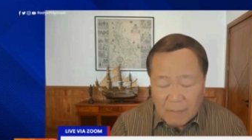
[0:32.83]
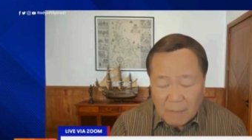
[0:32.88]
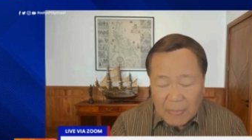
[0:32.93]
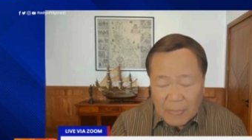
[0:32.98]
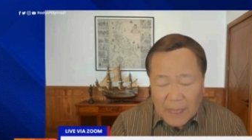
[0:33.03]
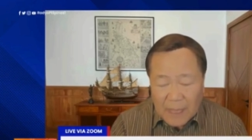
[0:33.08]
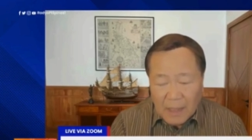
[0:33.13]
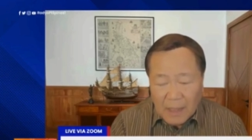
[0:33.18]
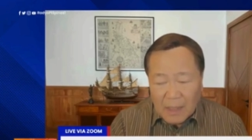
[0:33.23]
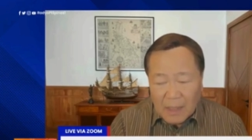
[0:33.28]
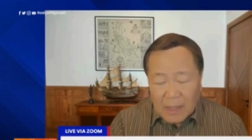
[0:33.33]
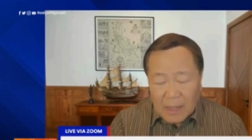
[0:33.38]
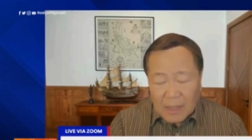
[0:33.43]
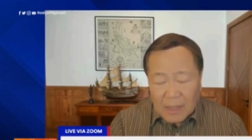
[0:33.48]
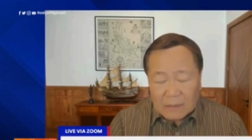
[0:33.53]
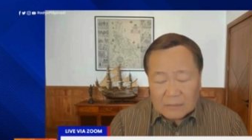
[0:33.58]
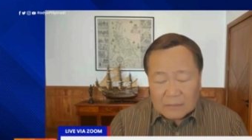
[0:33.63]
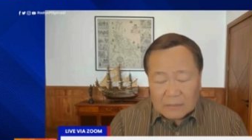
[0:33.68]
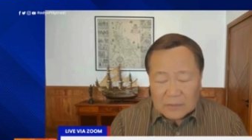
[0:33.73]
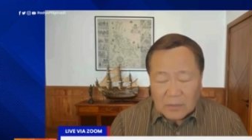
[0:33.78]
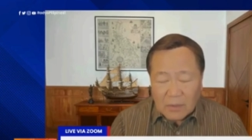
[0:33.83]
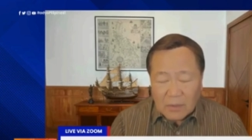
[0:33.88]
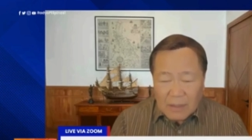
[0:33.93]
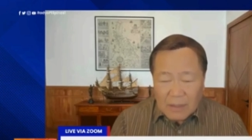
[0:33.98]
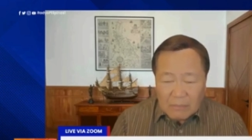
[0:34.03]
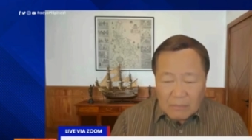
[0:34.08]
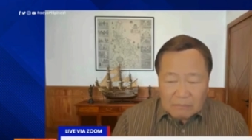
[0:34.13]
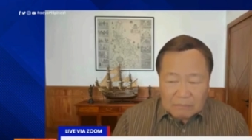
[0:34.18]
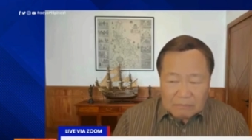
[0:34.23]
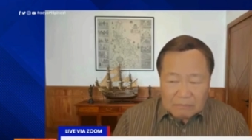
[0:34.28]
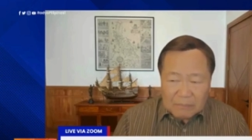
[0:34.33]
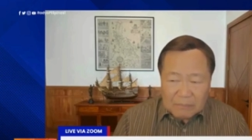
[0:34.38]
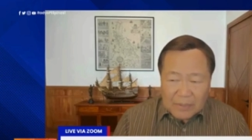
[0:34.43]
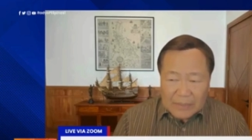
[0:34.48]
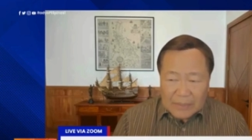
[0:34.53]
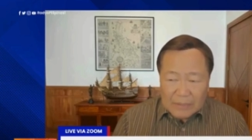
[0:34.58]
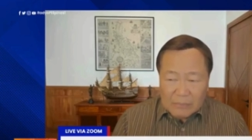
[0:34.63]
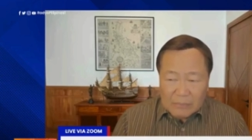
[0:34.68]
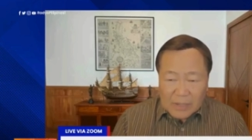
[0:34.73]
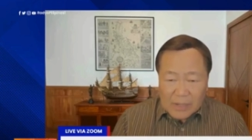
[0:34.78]
Uh, so ang pwede
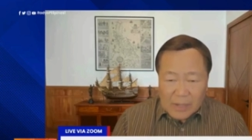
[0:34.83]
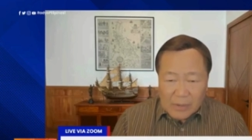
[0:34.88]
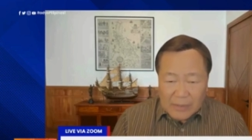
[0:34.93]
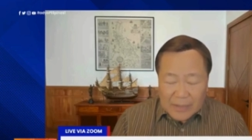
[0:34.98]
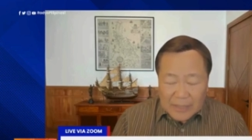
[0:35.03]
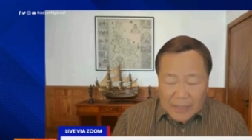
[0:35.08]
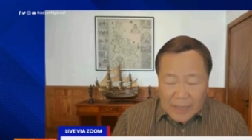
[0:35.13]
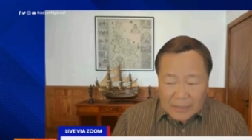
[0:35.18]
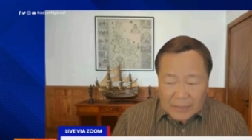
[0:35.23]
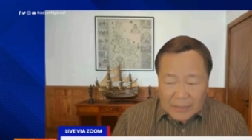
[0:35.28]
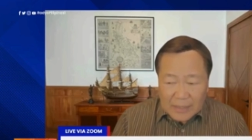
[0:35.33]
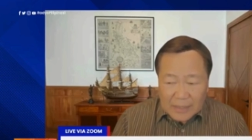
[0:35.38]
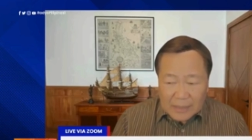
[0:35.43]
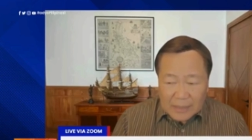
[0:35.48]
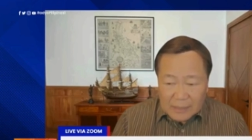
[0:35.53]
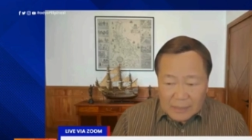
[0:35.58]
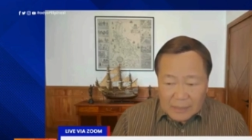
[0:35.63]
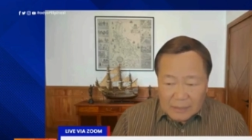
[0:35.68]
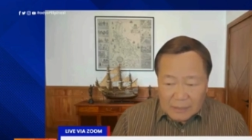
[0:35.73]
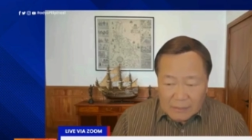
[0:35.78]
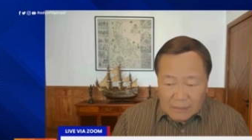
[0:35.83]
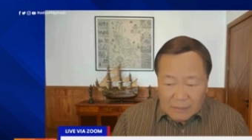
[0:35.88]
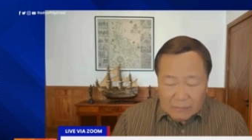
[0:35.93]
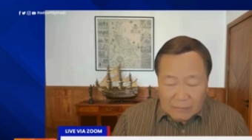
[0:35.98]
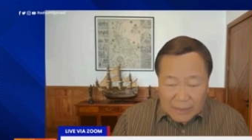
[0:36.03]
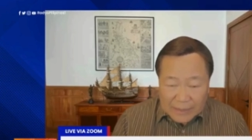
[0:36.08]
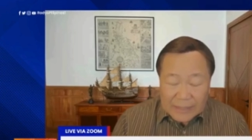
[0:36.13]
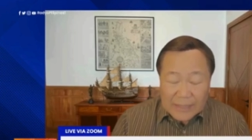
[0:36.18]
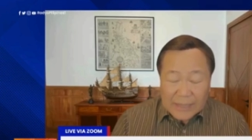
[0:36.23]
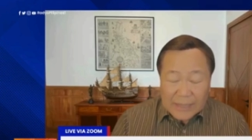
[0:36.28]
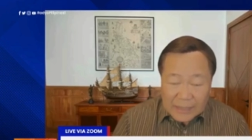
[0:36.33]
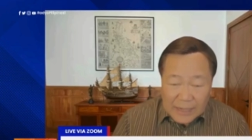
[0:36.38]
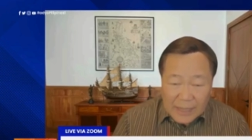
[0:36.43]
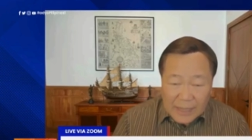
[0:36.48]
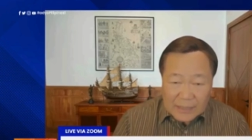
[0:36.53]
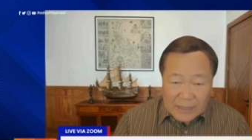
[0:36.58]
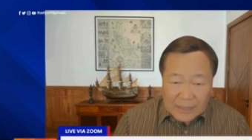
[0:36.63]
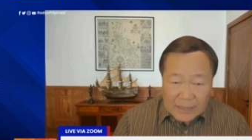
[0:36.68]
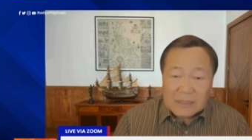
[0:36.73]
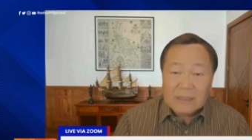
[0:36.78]
magawa natin, bantayan natin,
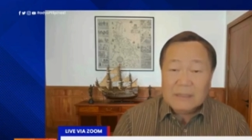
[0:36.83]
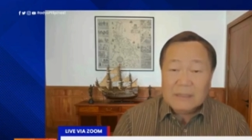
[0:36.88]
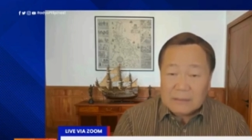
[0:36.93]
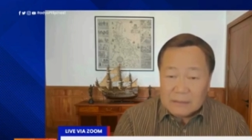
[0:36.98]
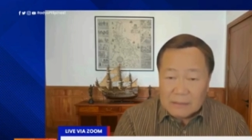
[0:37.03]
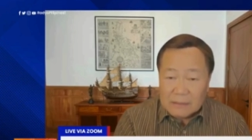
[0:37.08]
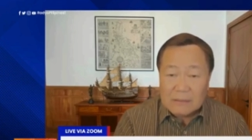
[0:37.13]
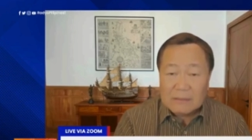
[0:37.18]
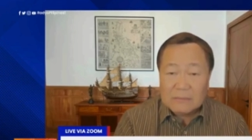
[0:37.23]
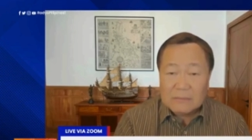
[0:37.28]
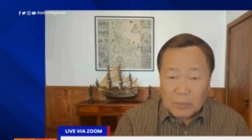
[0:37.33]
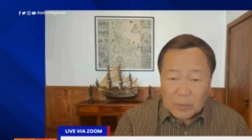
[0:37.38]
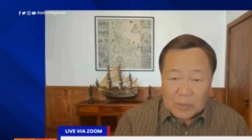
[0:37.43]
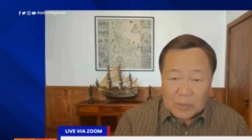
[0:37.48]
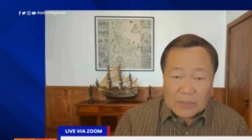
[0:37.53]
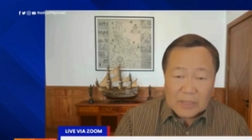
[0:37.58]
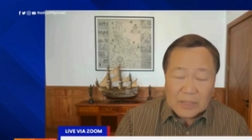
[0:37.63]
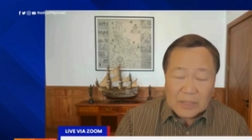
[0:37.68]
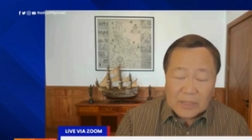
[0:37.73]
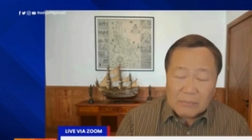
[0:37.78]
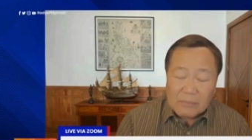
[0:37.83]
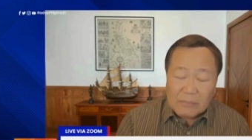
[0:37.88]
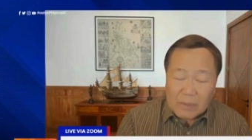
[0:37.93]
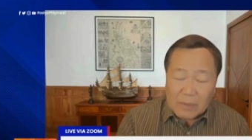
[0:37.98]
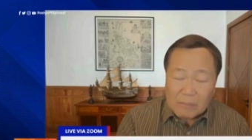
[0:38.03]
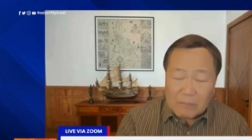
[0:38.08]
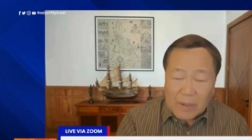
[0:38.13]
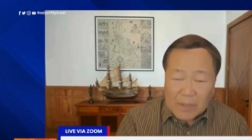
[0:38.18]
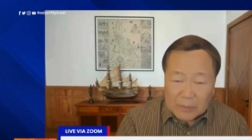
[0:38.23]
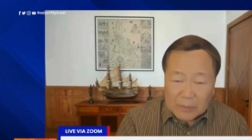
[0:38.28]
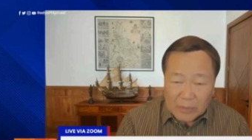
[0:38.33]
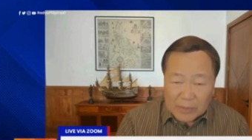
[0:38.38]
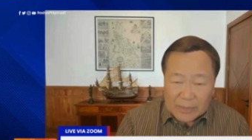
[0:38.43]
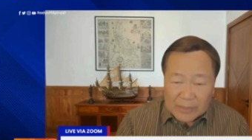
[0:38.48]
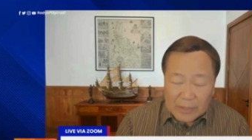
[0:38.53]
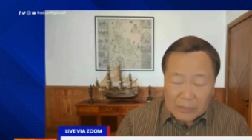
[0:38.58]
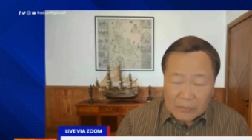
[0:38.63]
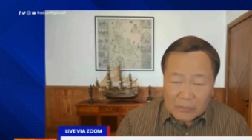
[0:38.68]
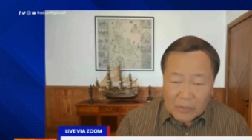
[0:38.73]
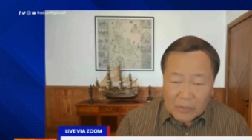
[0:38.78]
put the magbanwa there for
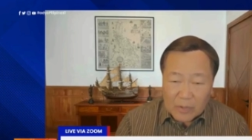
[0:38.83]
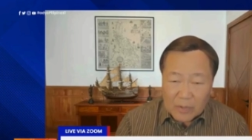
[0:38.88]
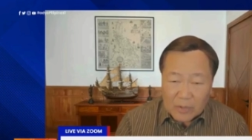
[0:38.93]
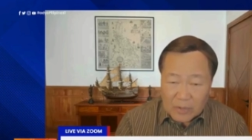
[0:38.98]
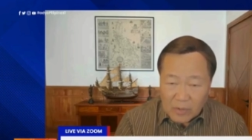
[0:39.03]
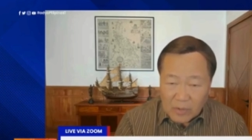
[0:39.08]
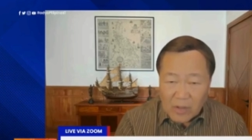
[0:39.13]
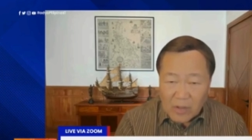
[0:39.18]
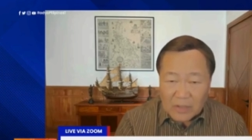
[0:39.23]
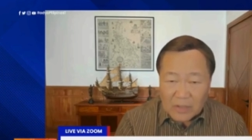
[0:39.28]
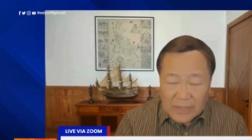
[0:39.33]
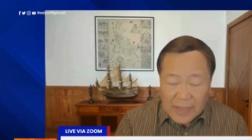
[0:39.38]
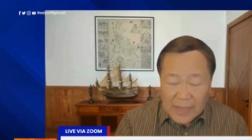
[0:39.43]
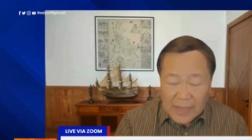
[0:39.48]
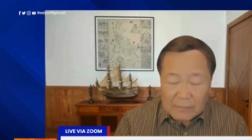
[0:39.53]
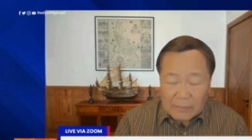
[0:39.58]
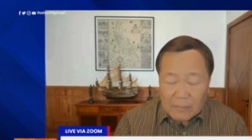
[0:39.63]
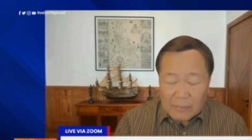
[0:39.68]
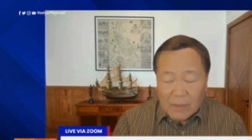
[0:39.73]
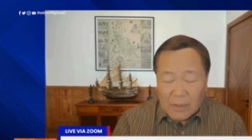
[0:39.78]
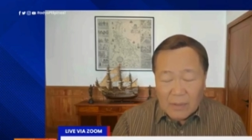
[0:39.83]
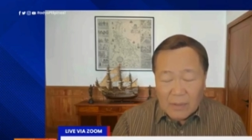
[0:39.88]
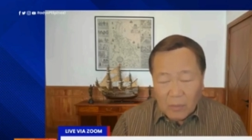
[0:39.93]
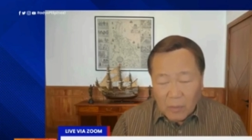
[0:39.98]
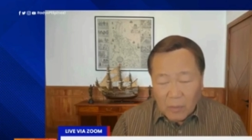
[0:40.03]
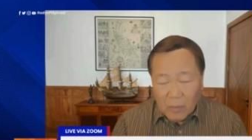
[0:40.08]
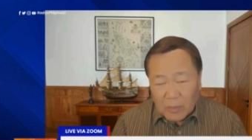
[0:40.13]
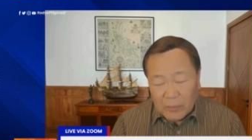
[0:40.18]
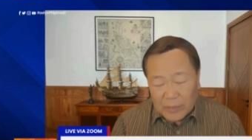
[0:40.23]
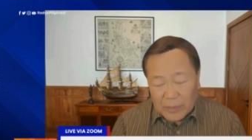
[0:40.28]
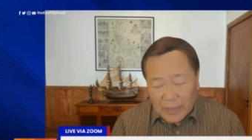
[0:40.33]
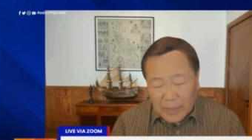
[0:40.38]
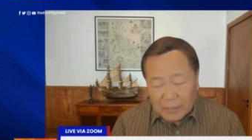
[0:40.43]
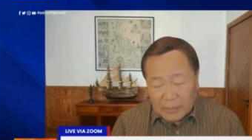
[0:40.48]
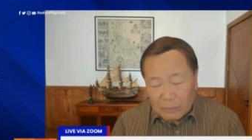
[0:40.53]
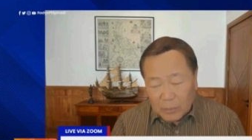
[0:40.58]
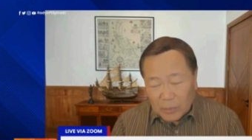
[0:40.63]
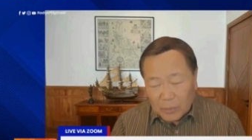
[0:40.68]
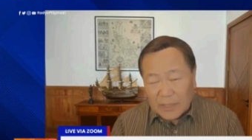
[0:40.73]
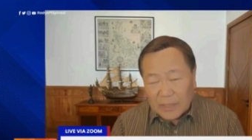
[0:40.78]
a long time or we can put
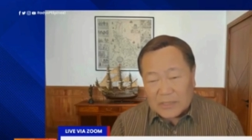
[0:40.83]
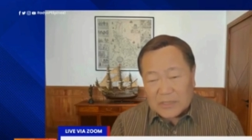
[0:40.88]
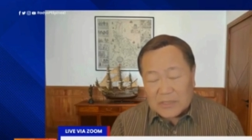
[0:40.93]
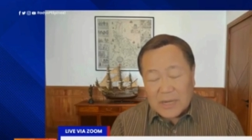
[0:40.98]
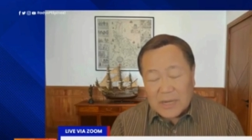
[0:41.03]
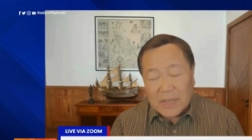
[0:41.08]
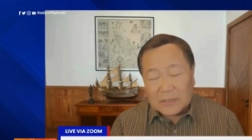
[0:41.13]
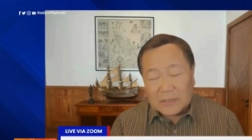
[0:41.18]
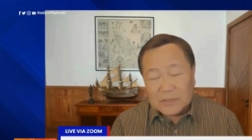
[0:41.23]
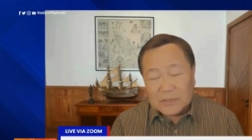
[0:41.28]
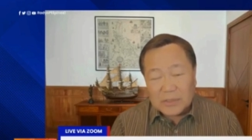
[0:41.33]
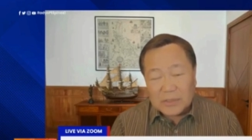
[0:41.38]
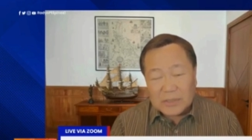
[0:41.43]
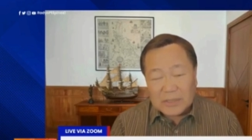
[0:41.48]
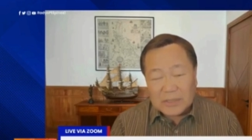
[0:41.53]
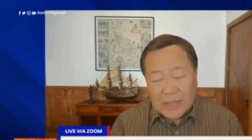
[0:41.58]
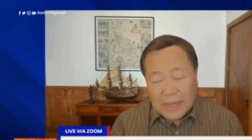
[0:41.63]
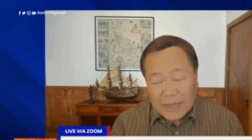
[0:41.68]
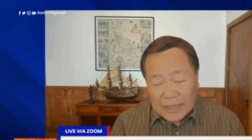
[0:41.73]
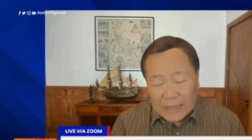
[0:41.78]
a structure dahil